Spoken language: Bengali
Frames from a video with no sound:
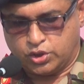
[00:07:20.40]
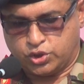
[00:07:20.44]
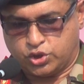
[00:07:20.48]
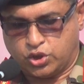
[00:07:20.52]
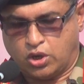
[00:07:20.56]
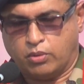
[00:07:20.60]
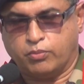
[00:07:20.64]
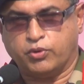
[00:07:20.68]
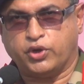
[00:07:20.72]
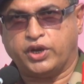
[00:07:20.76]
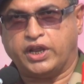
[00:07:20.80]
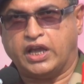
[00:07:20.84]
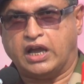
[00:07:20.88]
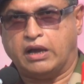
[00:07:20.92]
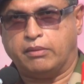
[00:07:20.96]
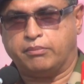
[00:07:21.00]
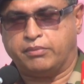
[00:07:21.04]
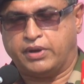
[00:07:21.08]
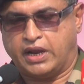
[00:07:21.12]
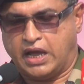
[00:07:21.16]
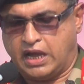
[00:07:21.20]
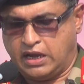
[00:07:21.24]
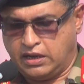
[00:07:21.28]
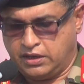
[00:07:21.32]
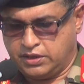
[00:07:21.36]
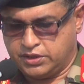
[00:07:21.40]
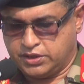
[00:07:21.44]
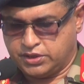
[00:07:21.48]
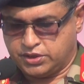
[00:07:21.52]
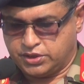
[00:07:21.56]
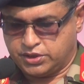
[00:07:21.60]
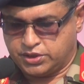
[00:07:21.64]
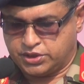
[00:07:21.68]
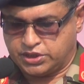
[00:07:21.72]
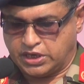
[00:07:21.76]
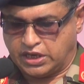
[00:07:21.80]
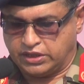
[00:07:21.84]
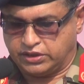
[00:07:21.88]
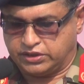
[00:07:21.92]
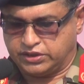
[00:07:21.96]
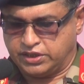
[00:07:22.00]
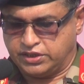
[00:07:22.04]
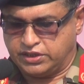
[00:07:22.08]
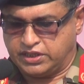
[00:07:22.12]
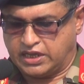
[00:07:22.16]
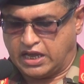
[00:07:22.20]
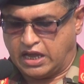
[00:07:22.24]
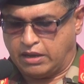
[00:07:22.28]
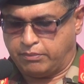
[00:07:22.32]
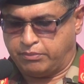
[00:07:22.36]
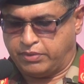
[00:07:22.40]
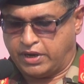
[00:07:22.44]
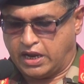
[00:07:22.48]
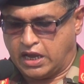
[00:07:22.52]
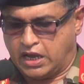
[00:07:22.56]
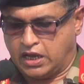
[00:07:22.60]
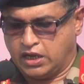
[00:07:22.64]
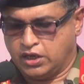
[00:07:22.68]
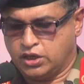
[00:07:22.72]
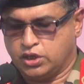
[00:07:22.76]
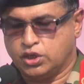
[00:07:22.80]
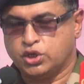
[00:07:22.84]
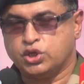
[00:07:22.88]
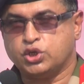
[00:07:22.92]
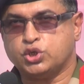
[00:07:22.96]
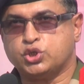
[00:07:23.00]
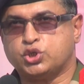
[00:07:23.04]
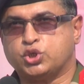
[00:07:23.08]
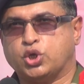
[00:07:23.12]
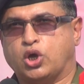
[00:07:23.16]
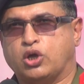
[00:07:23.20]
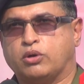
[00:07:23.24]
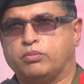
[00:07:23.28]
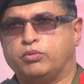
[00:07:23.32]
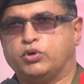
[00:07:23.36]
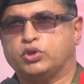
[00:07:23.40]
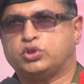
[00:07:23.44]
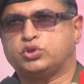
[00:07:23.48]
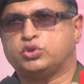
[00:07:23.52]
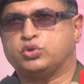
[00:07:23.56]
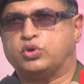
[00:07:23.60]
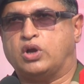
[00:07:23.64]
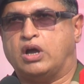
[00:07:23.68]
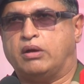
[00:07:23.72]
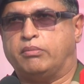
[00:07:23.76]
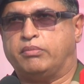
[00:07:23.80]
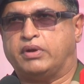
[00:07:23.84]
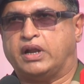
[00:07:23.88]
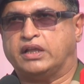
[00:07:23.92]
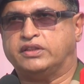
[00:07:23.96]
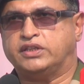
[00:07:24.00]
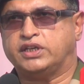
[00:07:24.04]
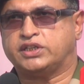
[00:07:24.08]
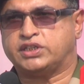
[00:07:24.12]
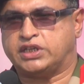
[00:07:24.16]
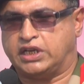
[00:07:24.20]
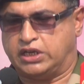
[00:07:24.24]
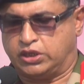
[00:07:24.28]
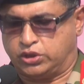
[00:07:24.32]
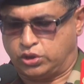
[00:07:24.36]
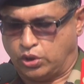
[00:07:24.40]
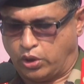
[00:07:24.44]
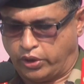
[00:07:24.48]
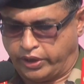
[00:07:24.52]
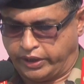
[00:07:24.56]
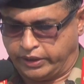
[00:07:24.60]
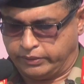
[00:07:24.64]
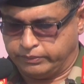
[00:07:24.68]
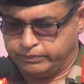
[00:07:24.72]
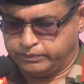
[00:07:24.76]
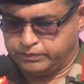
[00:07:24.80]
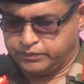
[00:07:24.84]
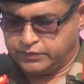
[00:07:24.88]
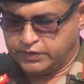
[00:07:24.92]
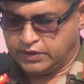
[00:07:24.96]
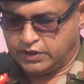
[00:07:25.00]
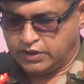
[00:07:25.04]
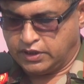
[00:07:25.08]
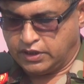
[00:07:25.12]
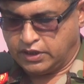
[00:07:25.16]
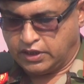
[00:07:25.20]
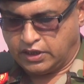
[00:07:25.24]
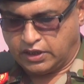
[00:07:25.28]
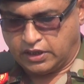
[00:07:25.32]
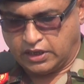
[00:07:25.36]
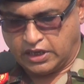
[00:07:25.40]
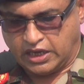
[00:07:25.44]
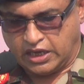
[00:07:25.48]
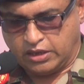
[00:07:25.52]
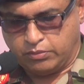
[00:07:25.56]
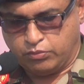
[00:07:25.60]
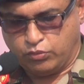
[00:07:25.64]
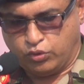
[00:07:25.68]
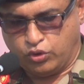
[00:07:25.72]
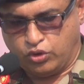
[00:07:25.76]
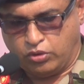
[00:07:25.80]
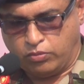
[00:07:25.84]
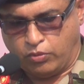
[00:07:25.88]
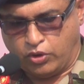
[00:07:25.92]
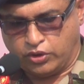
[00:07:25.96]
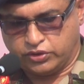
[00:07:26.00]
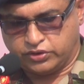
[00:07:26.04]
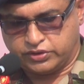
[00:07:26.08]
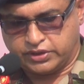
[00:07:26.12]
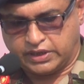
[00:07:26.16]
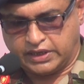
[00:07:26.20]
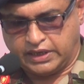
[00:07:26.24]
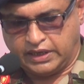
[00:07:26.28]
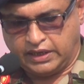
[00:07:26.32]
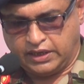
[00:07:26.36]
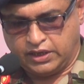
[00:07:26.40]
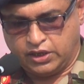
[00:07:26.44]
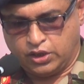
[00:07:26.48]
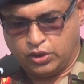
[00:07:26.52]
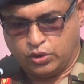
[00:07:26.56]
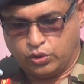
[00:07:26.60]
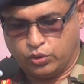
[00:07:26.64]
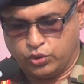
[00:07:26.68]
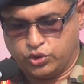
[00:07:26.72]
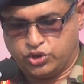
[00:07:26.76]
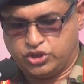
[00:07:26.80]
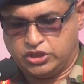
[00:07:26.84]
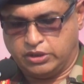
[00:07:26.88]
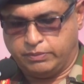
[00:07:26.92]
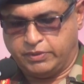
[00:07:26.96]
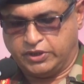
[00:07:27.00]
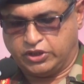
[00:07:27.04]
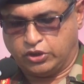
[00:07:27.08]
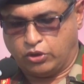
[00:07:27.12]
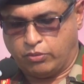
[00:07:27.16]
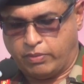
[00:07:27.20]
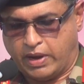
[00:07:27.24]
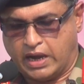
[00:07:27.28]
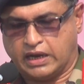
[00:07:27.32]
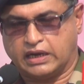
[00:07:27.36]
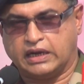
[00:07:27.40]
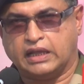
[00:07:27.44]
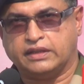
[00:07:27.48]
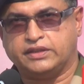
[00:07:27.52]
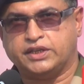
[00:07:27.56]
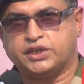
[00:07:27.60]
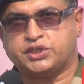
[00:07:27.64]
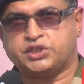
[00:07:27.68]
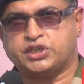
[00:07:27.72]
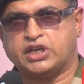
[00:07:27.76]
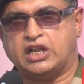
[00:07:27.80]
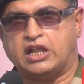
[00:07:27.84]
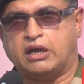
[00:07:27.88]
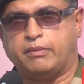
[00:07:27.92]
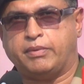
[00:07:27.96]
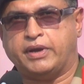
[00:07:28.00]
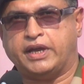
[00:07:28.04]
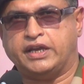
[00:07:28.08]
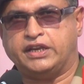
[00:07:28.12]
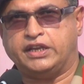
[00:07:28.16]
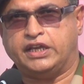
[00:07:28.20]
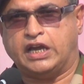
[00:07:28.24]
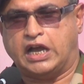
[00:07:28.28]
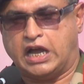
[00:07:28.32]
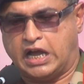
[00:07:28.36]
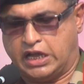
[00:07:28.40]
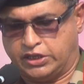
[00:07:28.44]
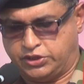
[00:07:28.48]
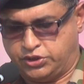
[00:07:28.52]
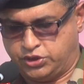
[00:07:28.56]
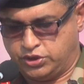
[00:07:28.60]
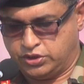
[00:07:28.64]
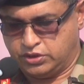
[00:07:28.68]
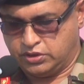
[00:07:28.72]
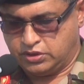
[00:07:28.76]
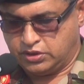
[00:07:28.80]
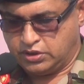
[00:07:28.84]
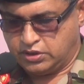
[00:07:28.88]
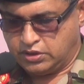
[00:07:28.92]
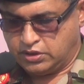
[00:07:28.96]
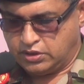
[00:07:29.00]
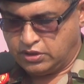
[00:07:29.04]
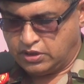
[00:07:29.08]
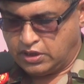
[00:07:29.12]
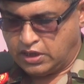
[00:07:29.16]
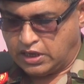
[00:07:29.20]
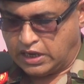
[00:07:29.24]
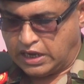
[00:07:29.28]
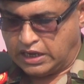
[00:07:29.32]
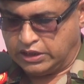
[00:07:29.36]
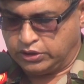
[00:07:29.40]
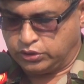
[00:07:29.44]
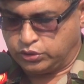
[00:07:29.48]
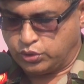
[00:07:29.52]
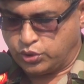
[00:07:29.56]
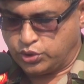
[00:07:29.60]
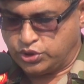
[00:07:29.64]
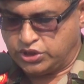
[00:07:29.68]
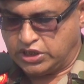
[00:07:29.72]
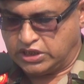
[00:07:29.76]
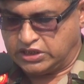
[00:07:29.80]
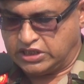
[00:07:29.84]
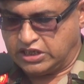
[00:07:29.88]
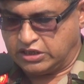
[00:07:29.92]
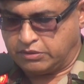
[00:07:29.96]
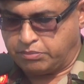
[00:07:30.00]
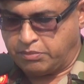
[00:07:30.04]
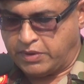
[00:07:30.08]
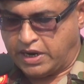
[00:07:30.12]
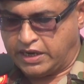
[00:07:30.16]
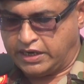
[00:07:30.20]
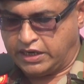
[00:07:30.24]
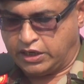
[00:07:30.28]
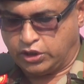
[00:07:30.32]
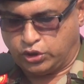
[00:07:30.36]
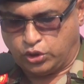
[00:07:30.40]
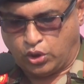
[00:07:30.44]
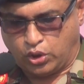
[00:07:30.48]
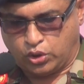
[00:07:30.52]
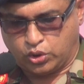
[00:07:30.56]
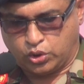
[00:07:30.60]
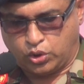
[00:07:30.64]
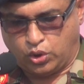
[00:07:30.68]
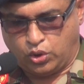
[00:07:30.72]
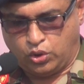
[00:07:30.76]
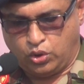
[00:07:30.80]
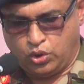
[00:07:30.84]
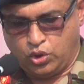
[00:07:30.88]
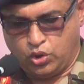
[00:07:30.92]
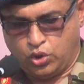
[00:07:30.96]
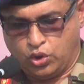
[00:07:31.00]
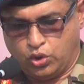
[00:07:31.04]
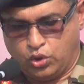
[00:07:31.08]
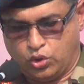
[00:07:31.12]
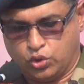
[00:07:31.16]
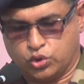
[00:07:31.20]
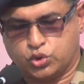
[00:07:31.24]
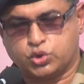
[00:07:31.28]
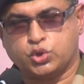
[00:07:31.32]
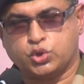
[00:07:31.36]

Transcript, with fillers: সমরে আমরা শান্তিতে আমরা সর্বত্র আমরা দেশের তরে এই মূল মন্ত্রে উজ্জীবিত বাংলাদেশ সেনাবাহিনী আজ আন্তর্জাতিক মানের দক্ষ ও